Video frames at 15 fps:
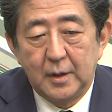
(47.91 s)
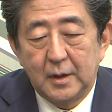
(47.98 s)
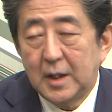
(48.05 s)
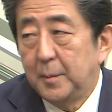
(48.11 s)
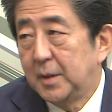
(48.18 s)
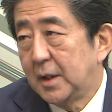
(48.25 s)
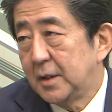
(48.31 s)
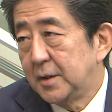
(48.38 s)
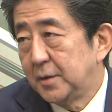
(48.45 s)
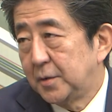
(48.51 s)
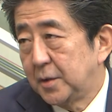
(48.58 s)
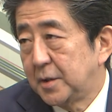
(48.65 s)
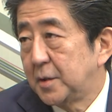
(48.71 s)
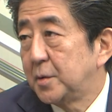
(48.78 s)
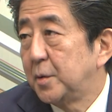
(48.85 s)
外務大臣
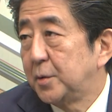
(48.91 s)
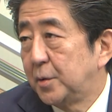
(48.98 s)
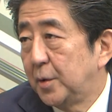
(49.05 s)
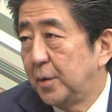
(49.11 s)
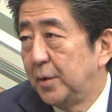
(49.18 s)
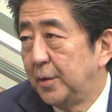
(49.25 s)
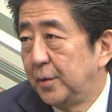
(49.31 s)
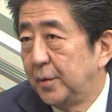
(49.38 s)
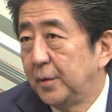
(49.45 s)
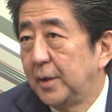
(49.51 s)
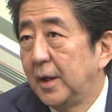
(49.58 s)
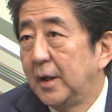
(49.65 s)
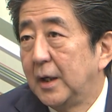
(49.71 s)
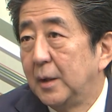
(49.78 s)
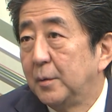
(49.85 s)
として相当
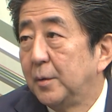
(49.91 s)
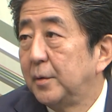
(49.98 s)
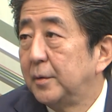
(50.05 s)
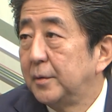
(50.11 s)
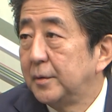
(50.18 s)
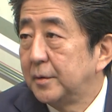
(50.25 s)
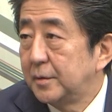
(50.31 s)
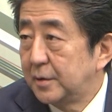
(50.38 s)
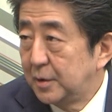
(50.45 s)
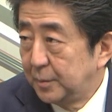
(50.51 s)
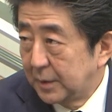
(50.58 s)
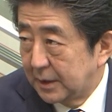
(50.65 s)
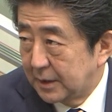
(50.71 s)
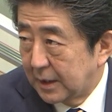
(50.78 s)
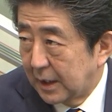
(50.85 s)
経験を積
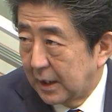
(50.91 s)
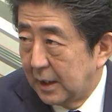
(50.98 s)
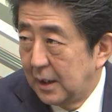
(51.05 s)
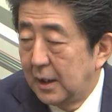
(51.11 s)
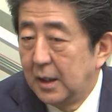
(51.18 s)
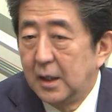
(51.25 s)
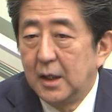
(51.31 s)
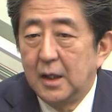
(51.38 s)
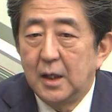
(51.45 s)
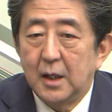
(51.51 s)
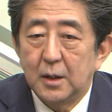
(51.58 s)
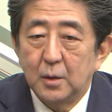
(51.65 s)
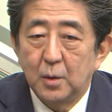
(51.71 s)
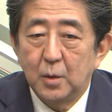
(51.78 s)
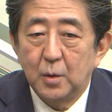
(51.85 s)
みました。
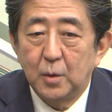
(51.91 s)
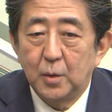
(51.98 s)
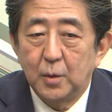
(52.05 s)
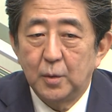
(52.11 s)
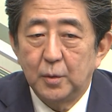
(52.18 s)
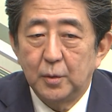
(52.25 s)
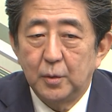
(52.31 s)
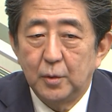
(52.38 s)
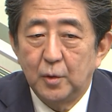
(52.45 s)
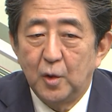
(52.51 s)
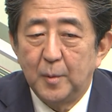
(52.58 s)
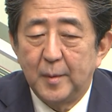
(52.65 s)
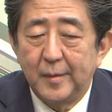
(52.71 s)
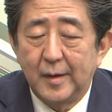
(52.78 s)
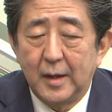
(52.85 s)
あの
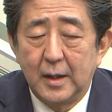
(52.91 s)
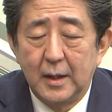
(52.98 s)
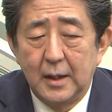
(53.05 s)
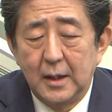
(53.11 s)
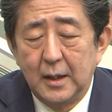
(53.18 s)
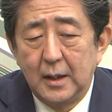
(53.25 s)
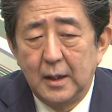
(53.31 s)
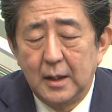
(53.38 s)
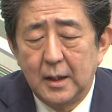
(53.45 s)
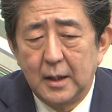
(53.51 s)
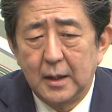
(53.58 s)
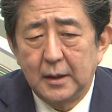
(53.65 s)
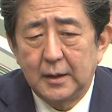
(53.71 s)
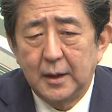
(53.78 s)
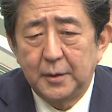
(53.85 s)
オバ
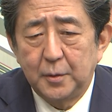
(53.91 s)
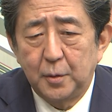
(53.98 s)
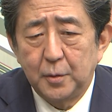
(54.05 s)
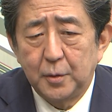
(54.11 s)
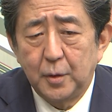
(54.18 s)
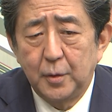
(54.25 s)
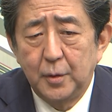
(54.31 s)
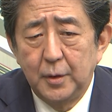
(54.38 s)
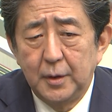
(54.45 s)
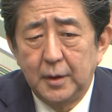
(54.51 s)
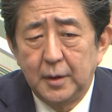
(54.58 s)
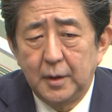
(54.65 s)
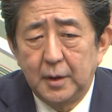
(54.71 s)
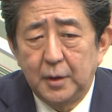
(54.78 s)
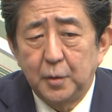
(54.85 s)
マ大統領の
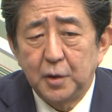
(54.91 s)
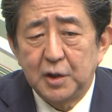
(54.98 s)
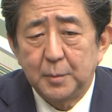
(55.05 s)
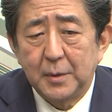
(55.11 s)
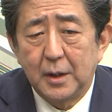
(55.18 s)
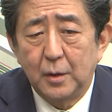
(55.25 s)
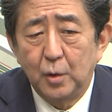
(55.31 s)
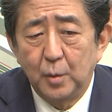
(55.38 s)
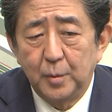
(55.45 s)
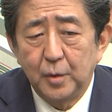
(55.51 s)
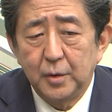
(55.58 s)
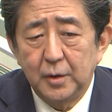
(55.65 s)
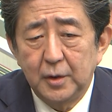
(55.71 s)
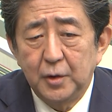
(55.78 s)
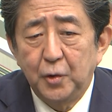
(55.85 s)
広島訪
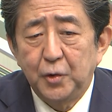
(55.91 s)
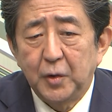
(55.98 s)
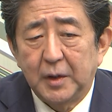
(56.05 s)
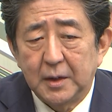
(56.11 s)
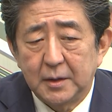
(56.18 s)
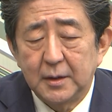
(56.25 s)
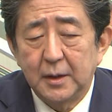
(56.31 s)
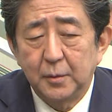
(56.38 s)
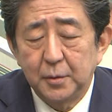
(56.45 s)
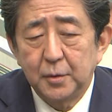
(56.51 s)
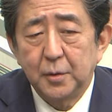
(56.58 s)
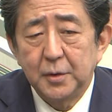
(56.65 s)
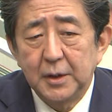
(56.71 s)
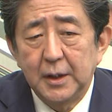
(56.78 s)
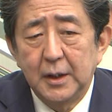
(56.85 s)
問においてはですね本
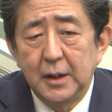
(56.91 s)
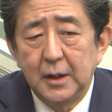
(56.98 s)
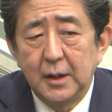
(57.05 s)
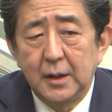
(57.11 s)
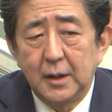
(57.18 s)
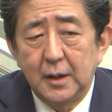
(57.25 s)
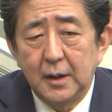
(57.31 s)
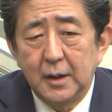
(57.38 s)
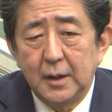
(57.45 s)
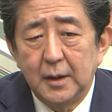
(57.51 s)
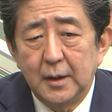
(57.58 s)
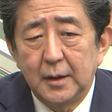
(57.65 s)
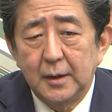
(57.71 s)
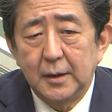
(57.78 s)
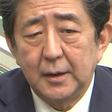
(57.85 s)
当に、
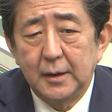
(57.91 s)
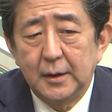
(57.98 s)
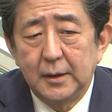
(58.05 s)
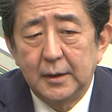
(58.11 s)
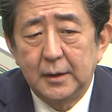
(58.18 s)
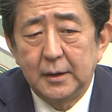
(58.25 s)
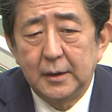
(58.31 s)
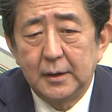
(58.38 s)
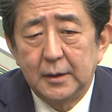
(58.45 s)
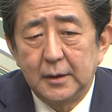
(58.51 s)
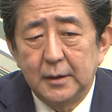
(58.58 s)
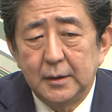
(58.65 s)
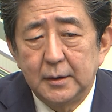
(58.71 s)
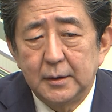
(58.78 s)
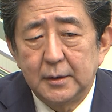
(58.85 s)

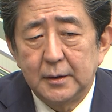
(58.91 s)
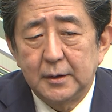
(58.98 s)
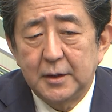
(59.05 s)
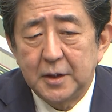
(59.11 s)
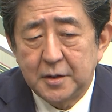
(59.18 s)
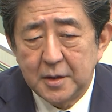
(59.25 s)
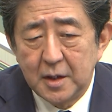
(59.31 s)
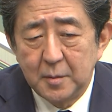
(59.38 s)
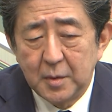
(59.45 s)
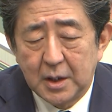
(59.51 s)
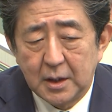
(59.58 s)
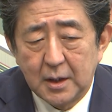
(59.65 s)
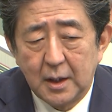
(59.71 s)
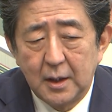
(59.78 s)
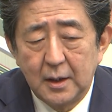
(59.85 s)
えー、実現に向
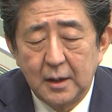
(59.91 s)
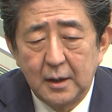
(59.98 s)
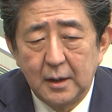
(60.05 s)
けて、